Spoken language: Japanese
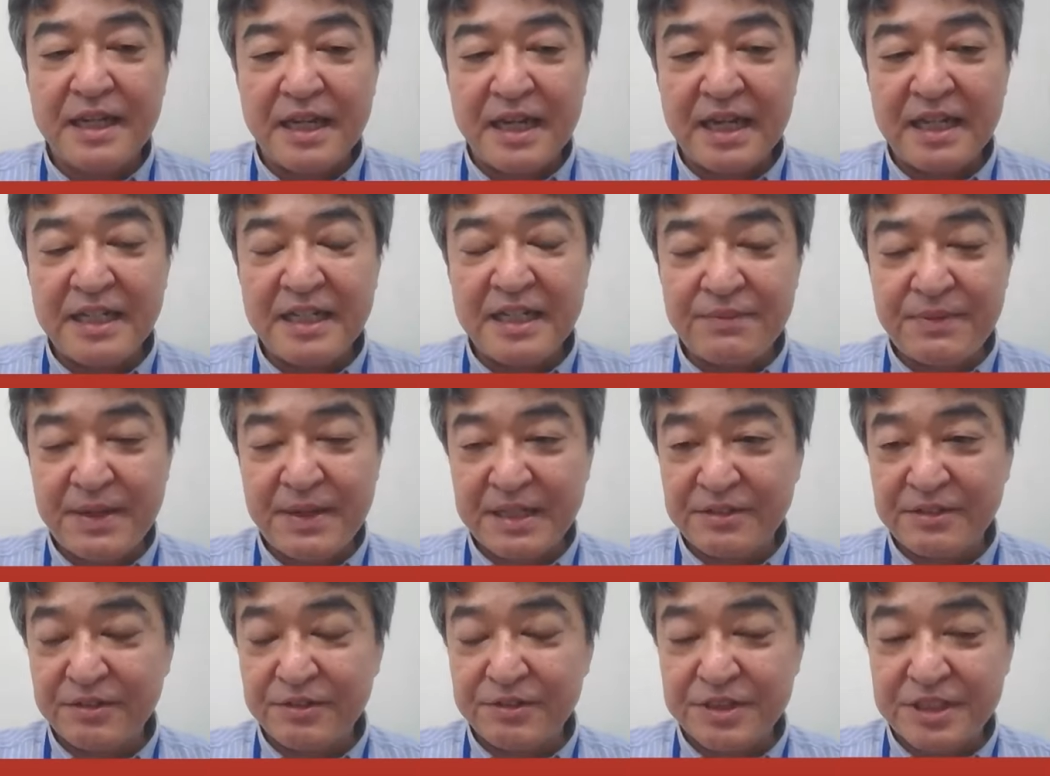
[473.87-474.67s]
え2
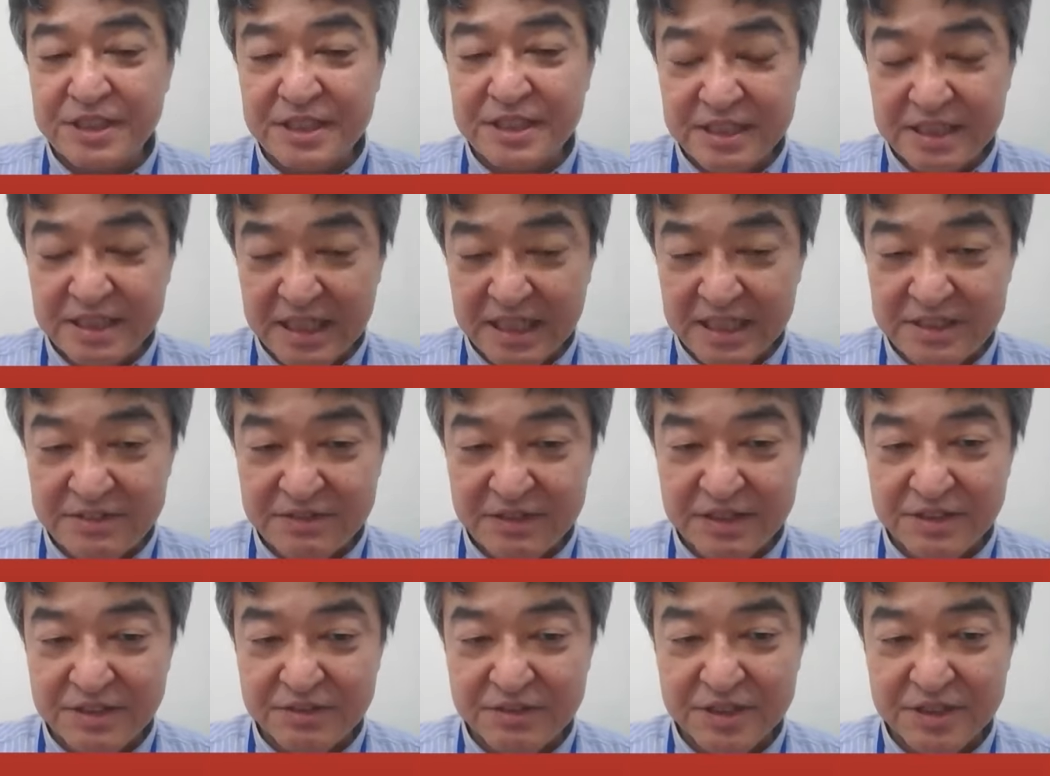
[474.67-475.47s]
番の心停
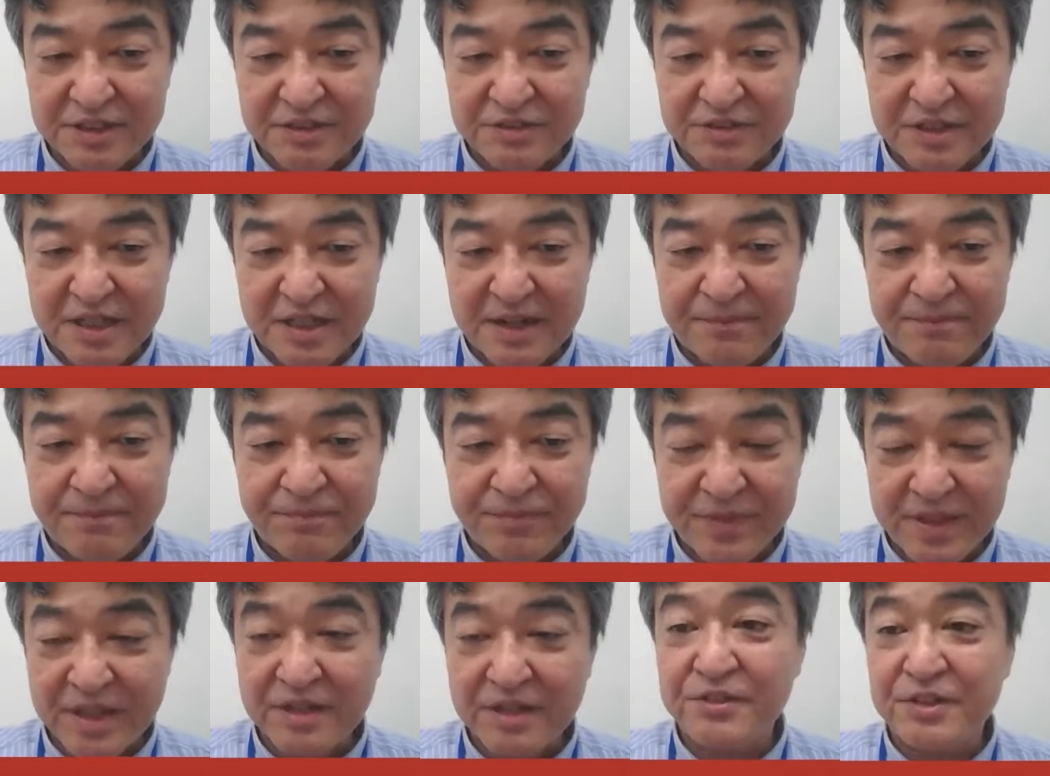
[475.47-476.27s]
止はどうでしょうか。
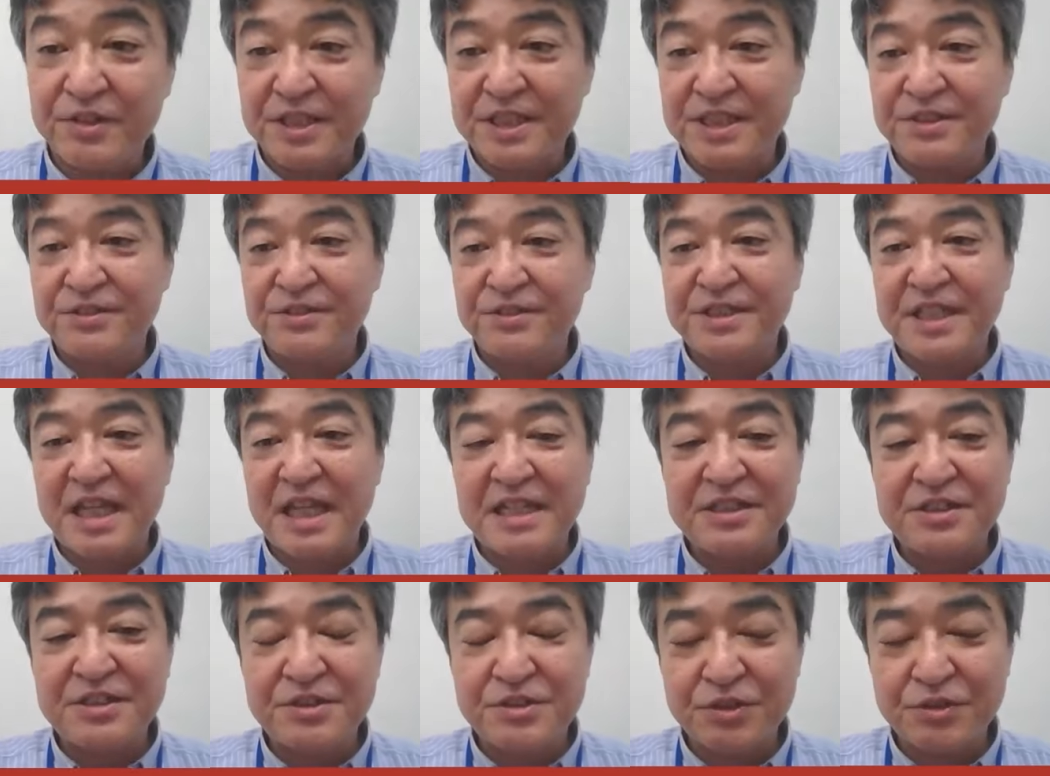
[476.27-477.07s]
ね、これ死の
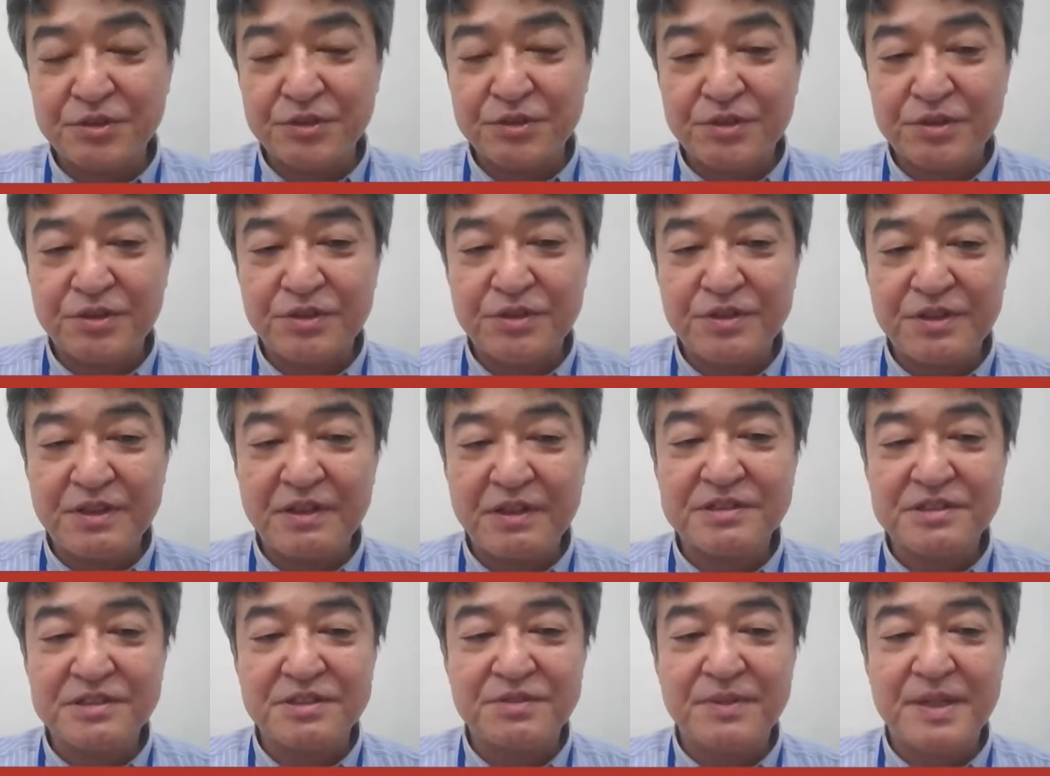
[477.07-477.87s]
三兆項に
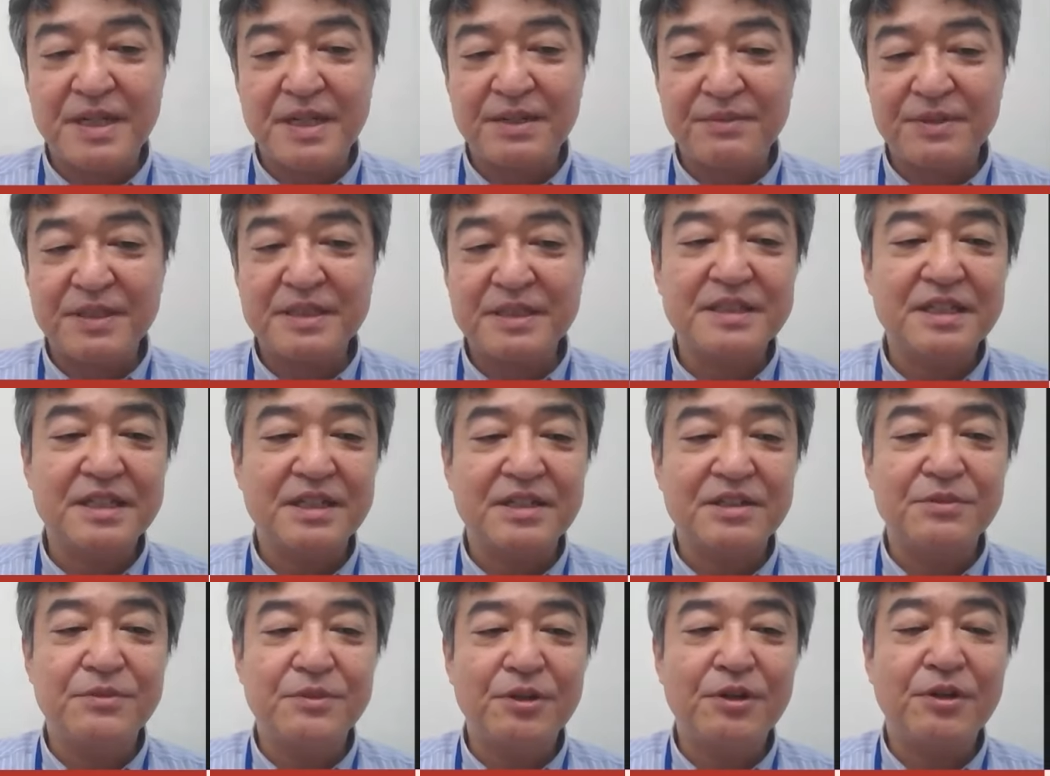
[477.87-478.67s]
は含まれますけ
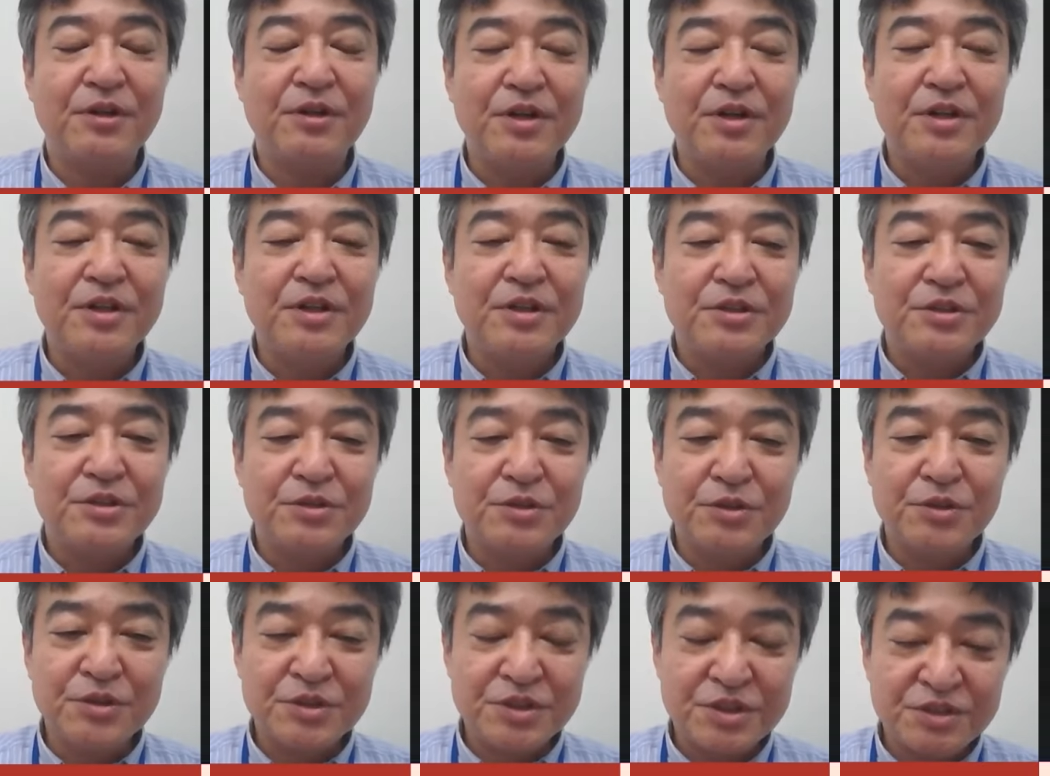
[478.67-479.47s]
れども、
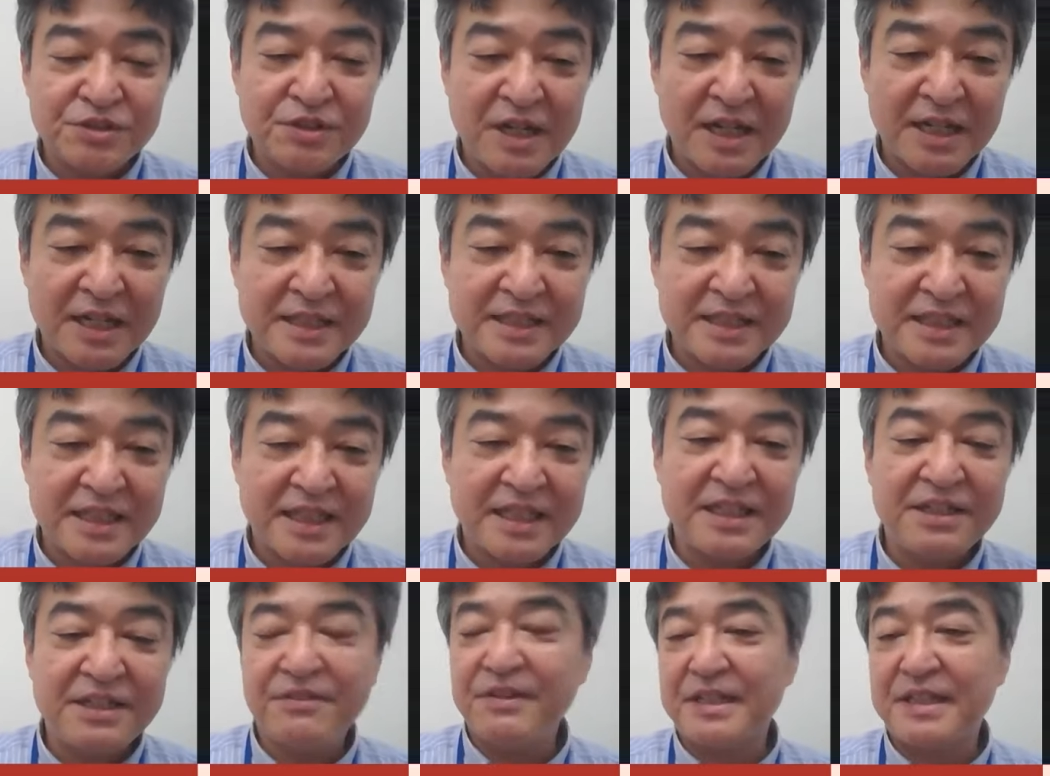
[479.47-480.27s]
脳死の判
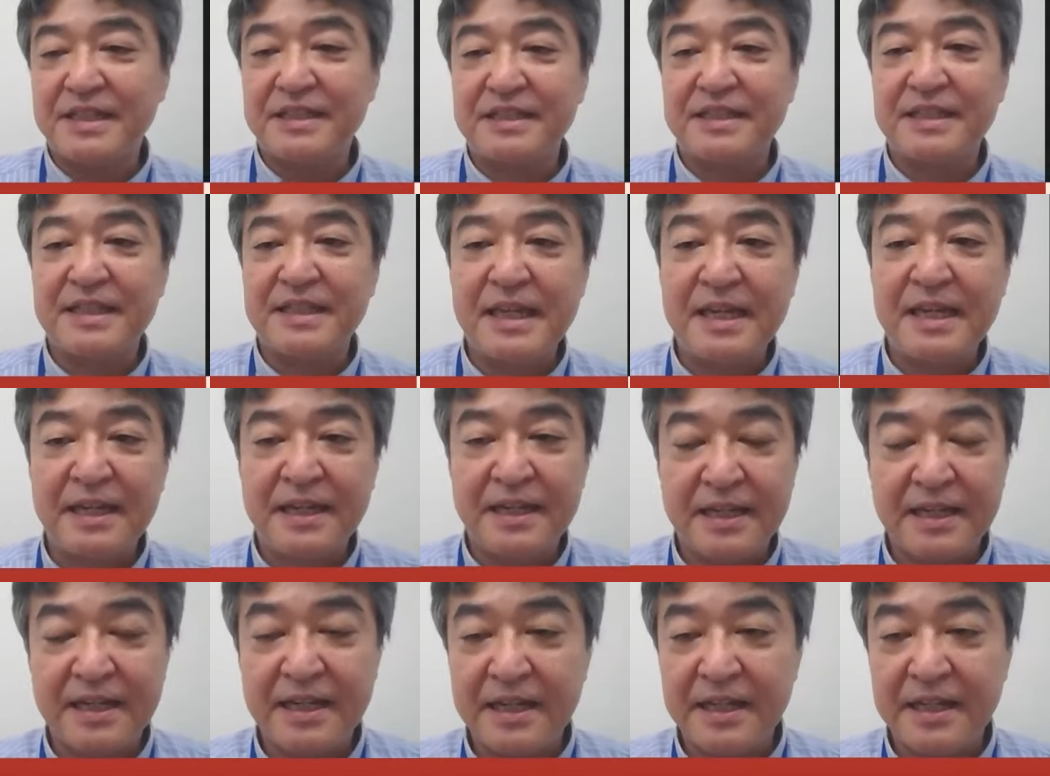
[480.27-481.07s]
定にはですね、